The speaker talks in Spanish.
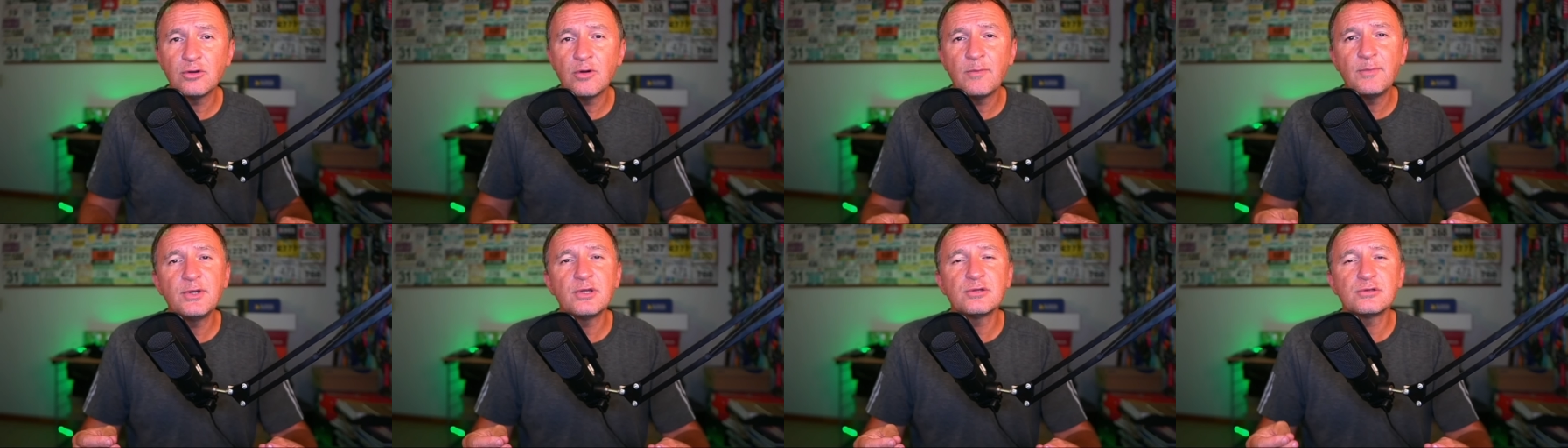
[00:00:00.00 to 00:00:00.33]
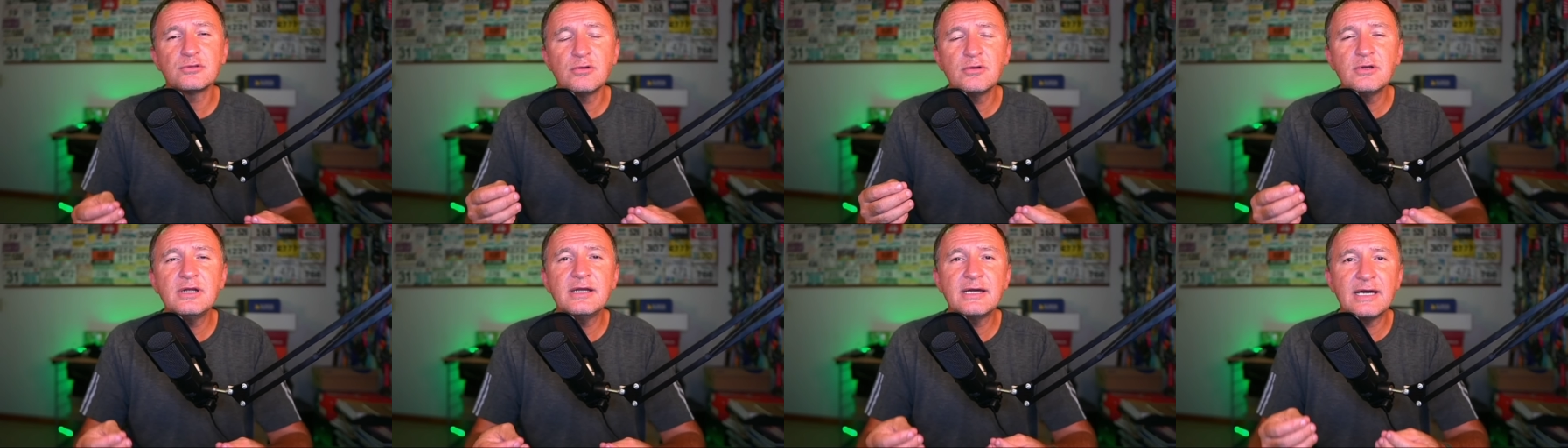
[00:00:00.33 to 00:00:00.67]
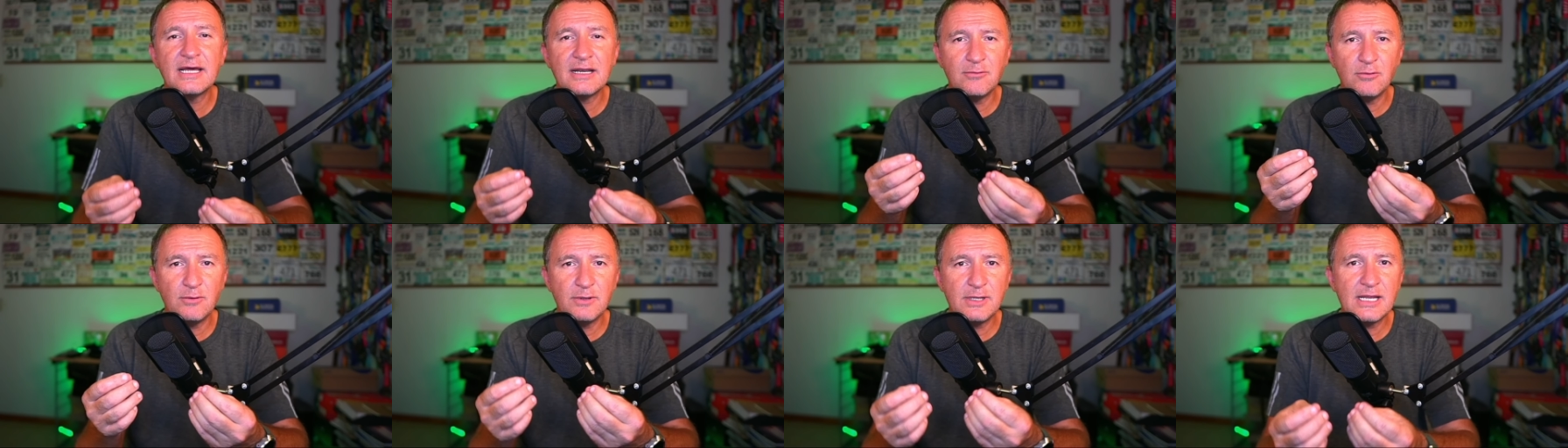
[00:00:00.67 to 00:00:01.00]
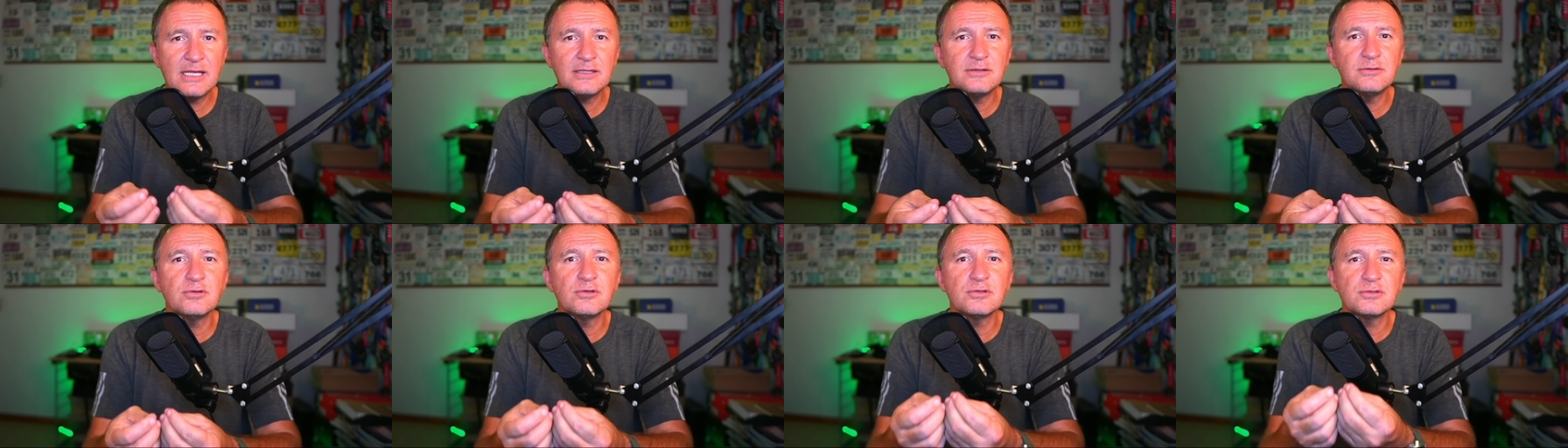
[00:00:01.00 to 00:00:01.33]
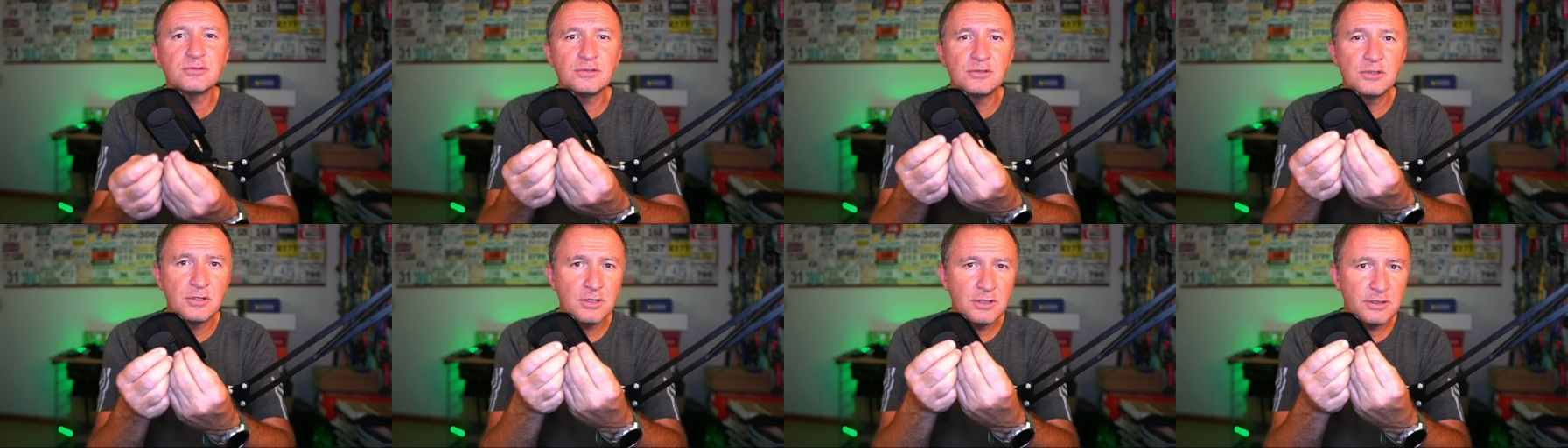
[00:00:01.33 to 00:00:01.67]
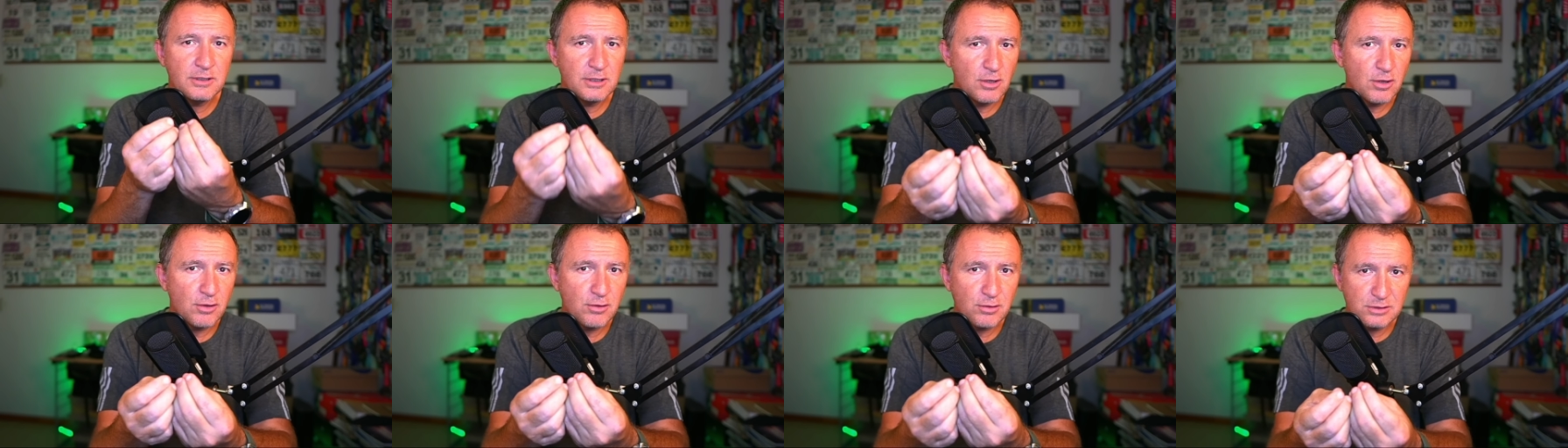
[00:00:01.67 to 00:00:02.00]
pero son carbohidratos de
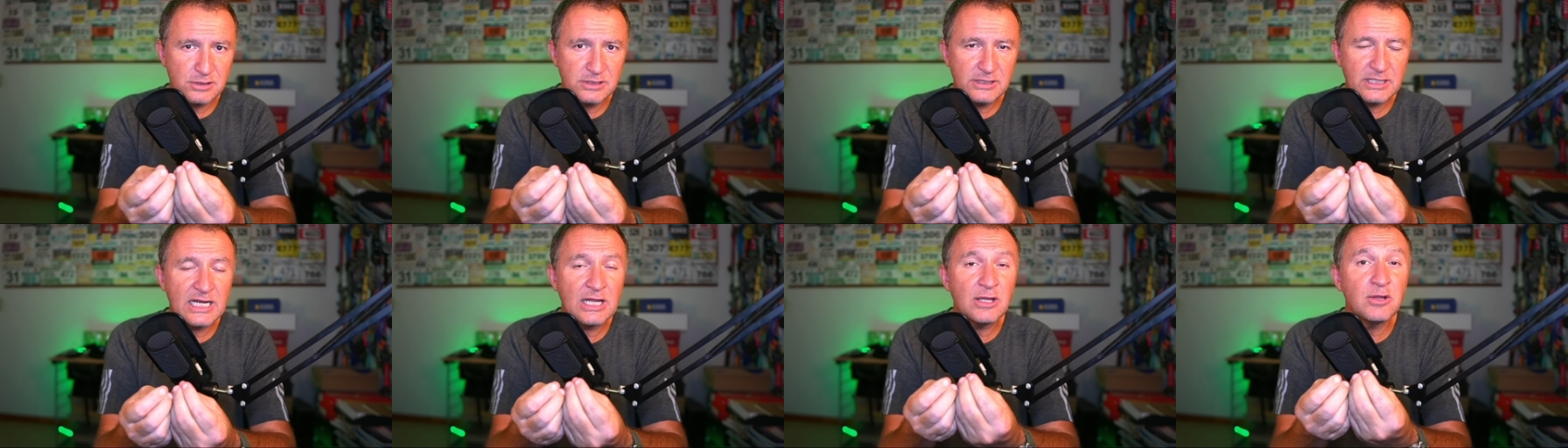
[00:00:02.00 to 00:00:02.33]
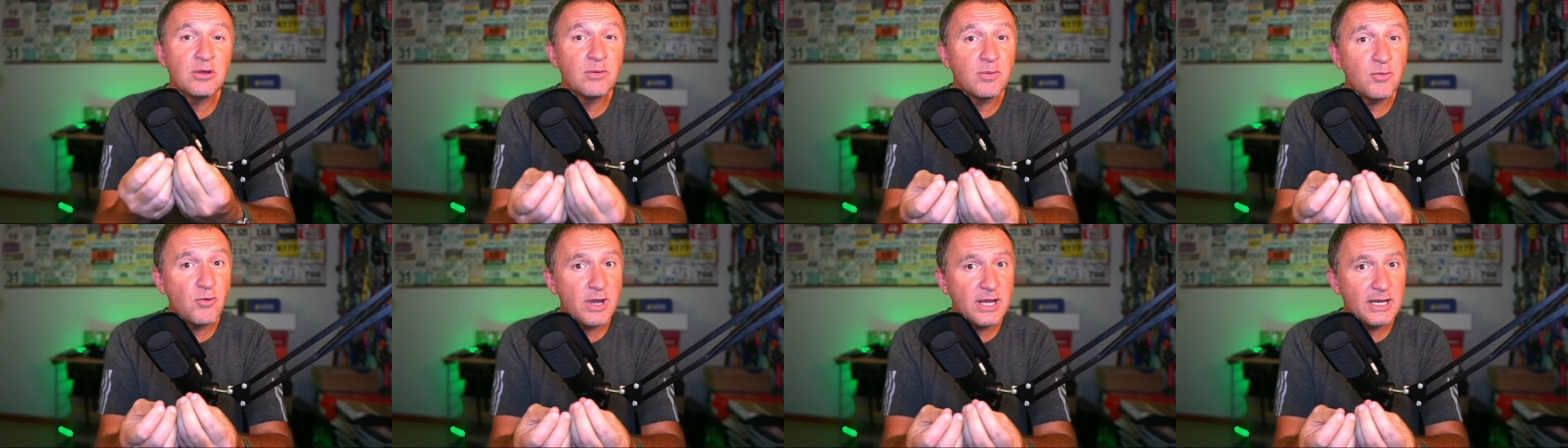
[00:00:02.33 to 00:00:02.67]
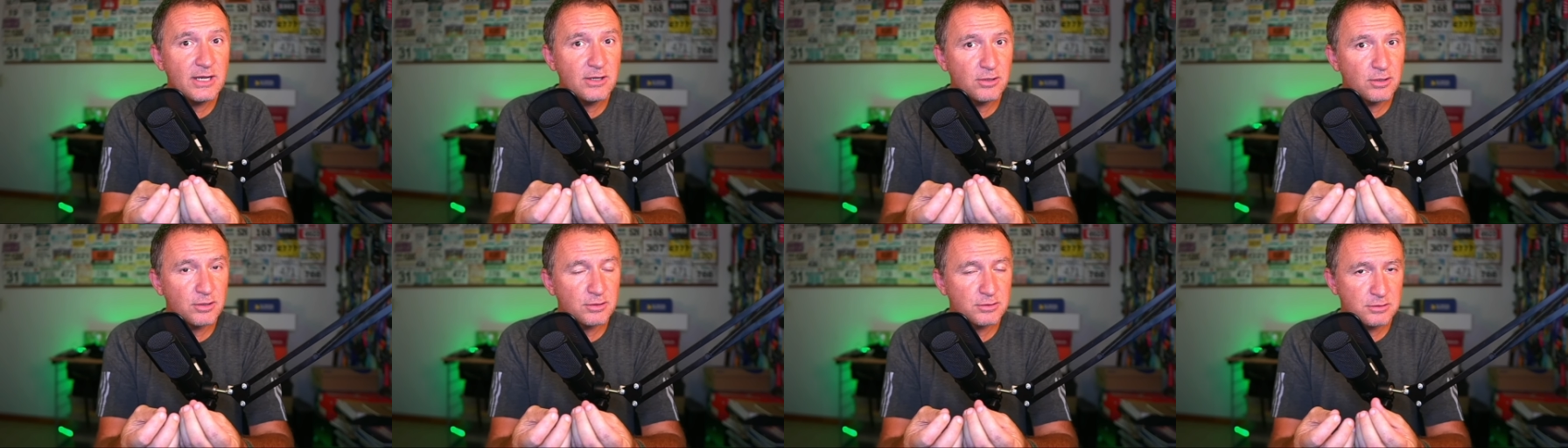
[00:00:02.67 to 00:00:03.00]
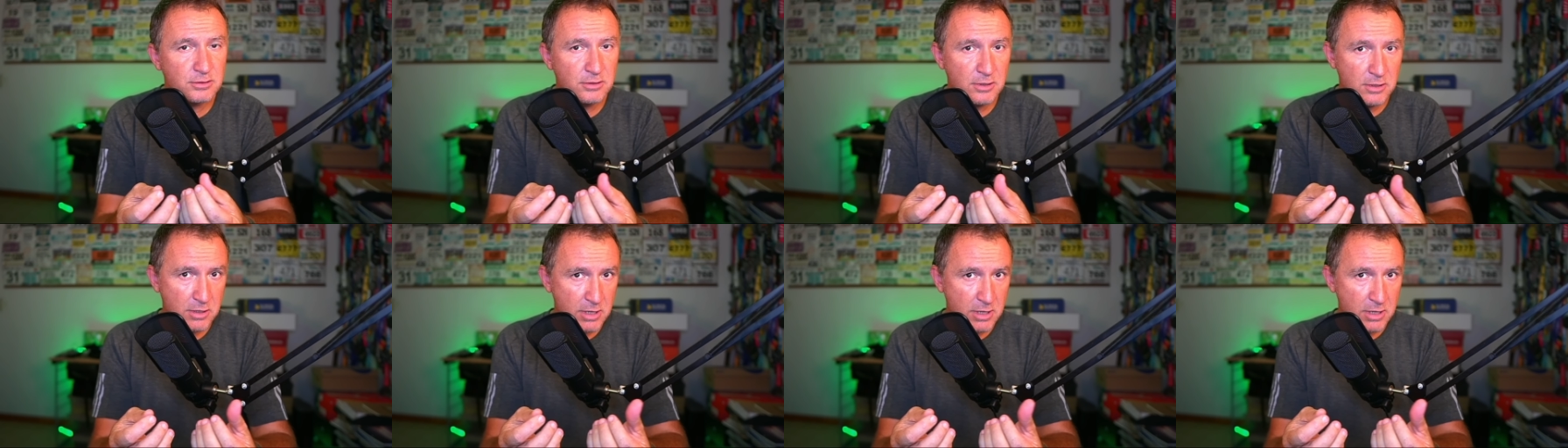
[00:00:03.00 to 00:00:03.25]
los considerados buenos